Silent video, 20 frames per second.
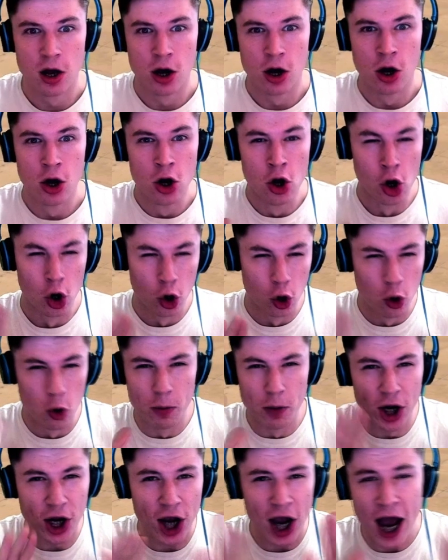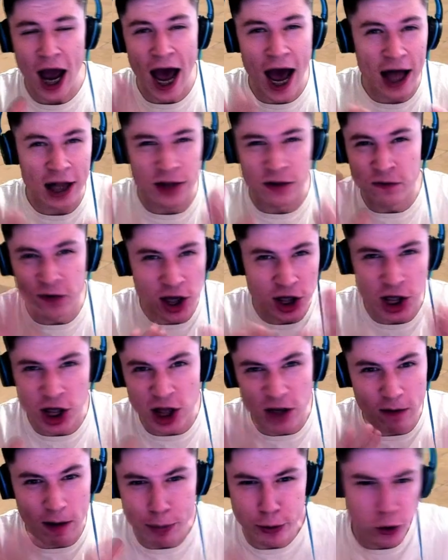Рубрика «Ответы на
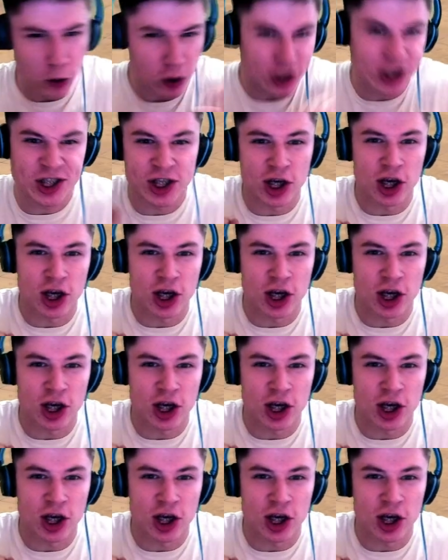вопросы».